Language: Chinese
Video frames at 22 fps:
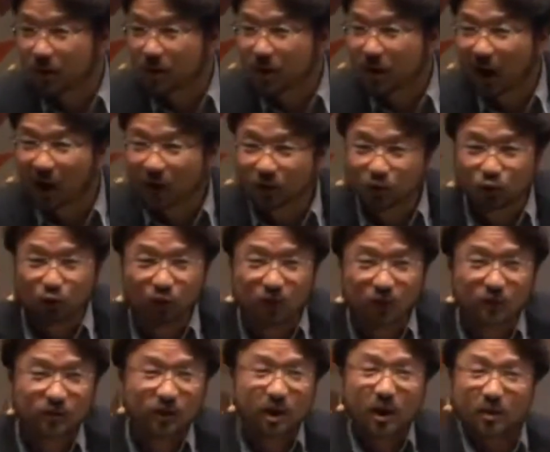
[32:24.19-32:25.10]
很多
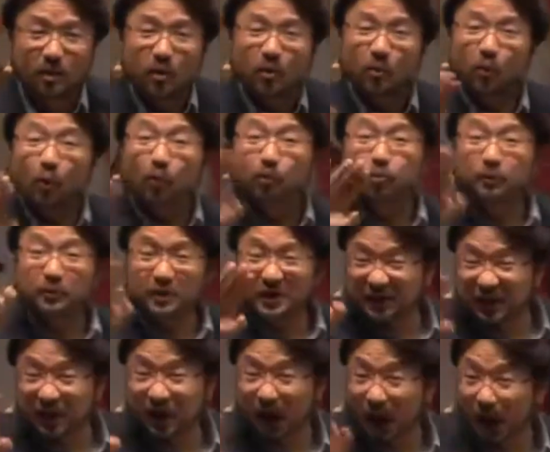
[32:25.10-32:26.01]
人我不一
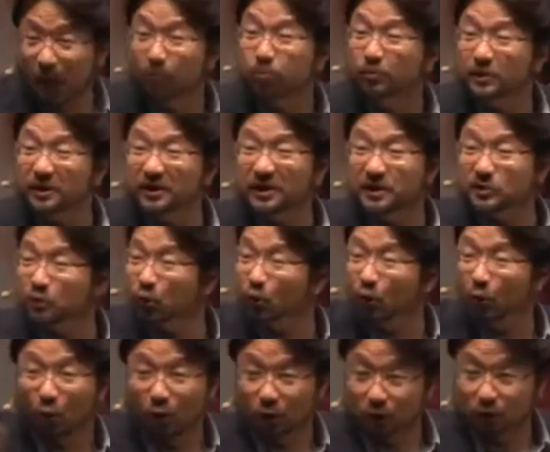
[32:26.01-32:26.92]
定哦，不一定说
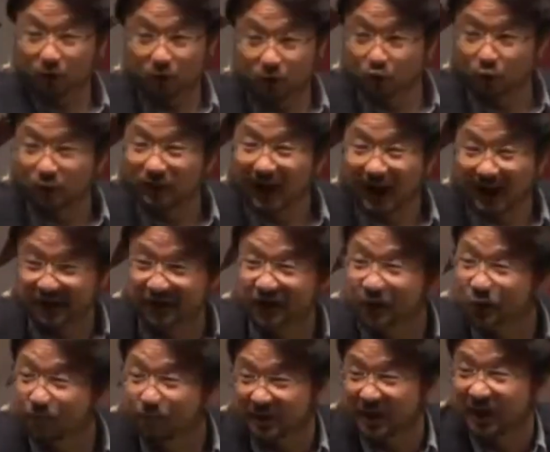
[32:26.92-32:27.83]
我说他一定
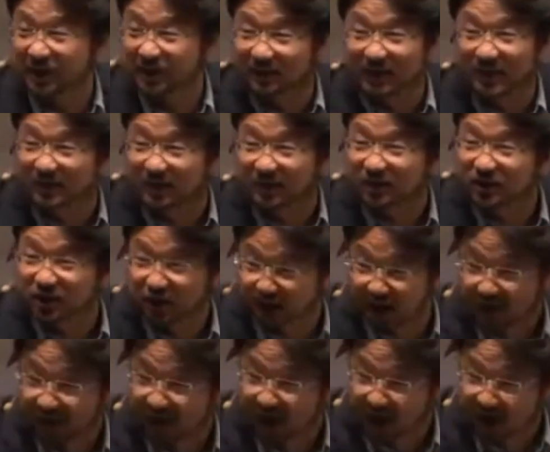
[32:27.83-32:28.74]
又骗了大家的
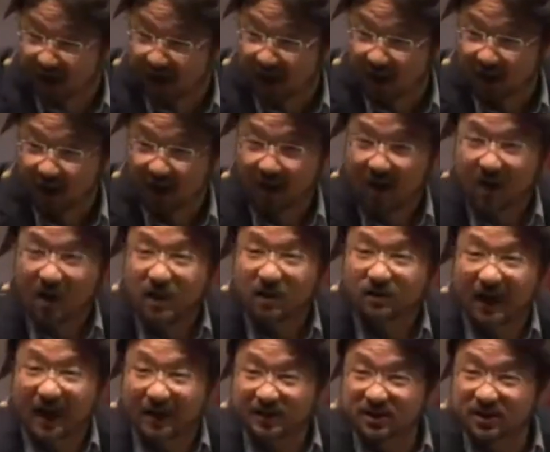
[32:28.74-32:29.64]
钱呐，
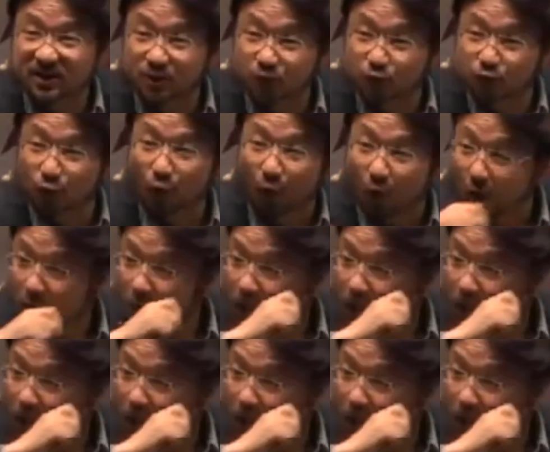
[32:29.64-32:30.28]
乃是说